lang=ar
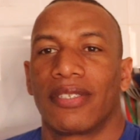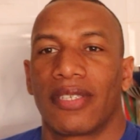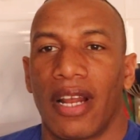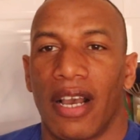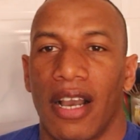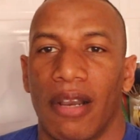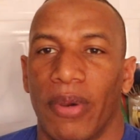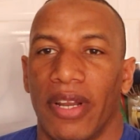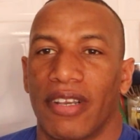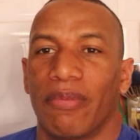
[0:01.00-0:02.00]
السلام
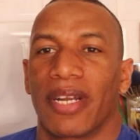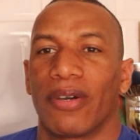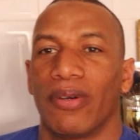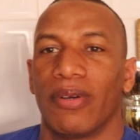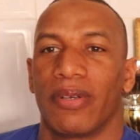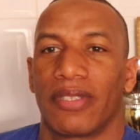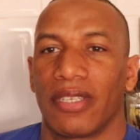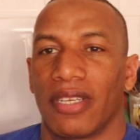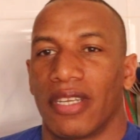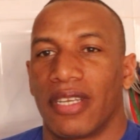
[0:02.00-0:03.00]
عليكم الخوت
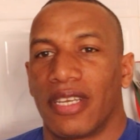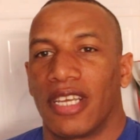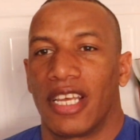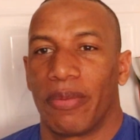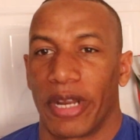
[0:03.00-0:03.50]
آه،